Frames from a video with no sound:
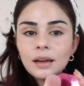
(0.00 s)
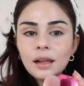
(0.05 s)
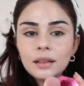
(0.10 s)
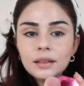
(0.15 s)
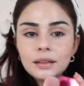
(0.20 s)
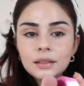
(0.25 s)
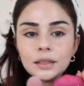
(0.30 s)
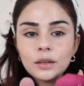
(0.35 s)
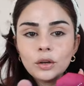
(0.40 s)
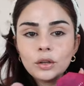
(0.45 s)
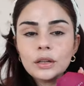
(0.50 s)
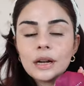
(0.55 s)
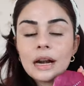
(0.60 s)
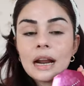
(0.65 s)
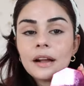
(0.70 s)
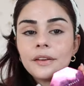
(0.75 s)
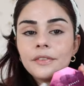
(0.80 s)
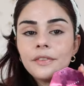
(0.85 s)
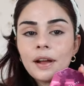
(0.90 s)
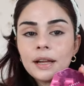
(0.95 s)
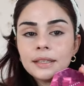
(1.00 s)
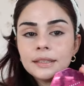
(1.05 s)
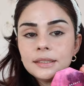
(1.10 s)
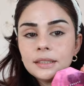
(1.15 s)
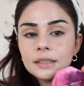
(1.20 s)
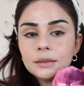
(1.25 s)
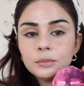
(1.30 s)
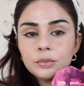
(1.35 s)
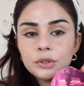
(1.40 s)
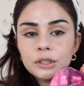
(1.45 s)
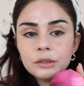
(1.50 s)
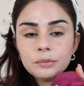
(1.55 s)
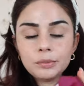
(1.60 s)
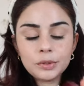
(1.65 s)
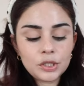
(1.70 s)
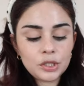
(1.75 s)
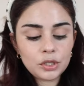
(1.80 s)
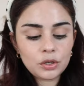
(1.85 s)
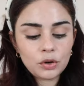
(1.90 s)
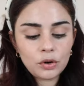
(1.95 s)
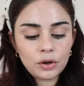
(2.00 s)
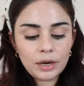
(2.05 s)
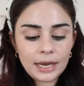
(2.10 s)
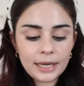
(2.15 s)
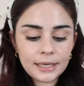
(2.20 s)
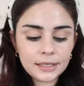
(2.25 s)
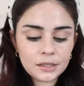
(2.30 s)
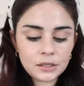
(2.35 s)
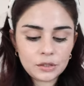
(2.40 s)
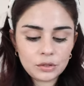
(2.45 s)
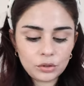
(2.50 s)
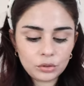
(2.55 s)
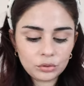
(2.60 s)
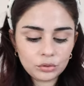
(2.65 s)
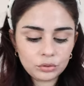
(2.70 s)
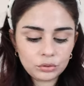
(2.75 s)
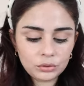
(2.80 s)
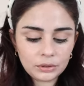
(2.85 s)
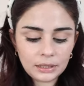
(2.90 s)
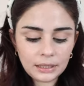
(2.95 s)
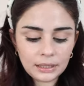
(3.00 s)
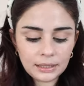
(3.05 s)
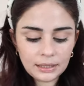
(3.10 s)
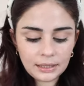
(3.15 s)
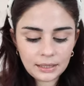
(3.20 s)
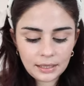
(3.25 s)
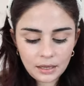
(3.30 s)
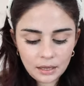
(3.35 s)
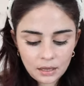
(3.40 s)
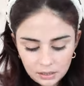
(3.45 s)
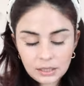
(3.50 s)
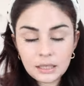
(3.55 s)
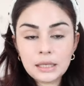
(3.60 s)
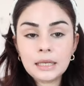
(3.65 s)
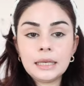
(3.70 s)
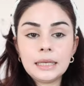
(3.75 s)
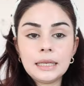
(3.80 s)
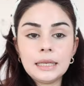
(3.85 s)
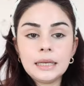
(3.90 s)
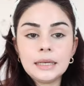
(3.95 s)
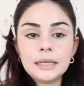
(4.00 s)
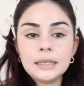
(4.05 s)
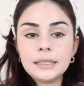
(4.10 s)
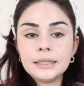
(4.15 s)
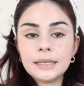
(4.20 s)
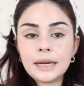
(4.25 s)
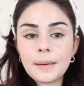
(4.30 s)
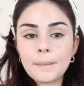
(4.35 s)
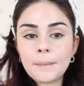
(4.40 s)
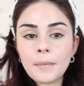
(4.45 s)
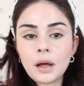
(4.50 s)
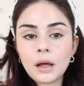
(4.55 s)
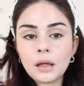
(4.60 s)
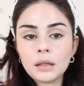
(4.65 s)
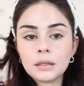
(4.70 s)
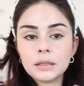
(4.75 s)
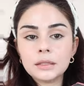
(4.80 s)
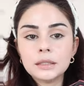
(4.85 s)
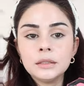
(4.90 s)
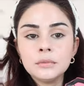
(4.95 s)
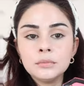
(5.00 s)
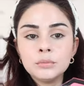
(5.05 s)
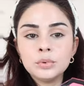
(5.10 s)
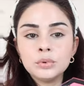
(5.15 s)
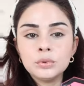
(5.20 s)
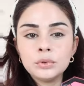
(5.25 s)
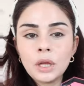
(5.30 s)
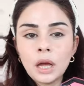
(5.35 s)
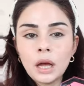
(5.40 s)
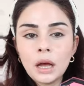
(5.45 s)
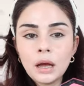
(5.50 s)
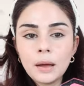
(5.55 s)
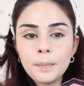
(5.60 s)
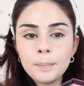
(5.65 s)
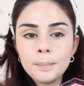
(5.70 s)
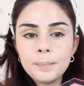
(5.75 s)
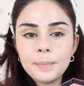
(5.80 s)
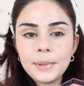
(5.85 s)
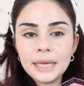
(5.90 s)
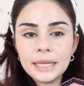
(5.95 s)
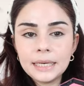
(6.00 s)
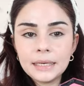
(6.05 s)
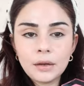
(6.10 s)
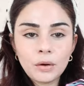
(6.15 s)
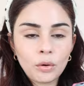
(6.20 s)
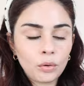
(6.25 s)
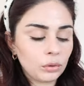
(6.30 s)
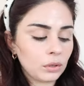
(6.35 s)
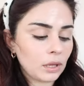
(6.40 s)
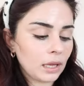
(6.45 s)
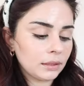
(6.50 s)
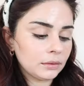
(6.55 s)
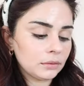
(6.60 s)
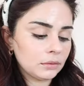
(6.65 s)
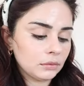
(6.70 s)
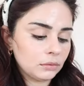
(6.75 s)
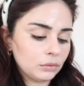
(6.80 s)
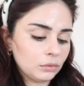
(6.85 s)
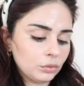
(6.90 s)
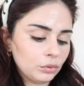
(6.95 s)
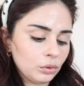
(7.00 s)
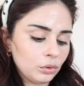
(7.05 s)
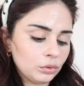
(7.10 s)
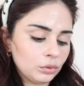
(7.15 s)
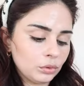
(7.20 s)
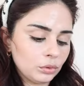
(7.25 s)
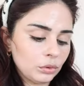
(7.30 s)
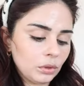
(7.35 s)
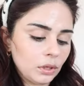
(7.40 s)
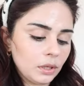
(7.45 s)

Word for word: allık olarak Fenty'nin bu yılbaşı koleksiyonundaki ikili krem allığın bu daha beri olan tonunu